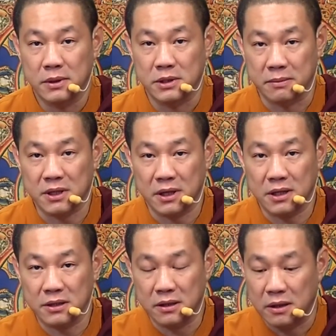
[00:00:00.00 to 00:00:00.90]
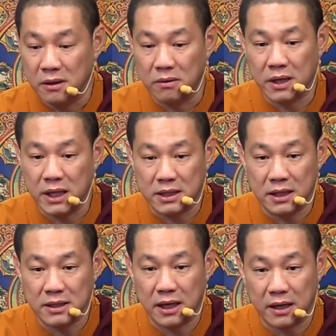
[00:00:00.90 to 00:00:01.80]
怎么常常修？我可以
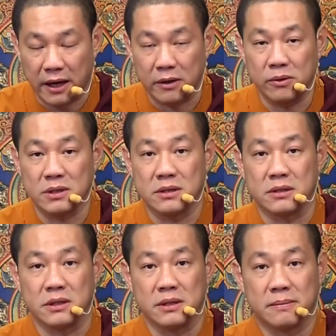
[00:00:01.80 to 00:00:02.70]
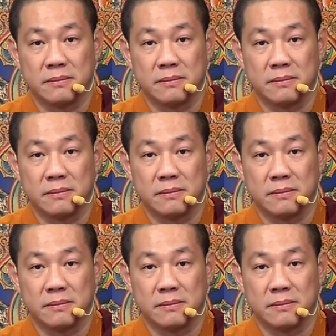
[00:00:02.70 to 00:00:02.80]
常常改过自己，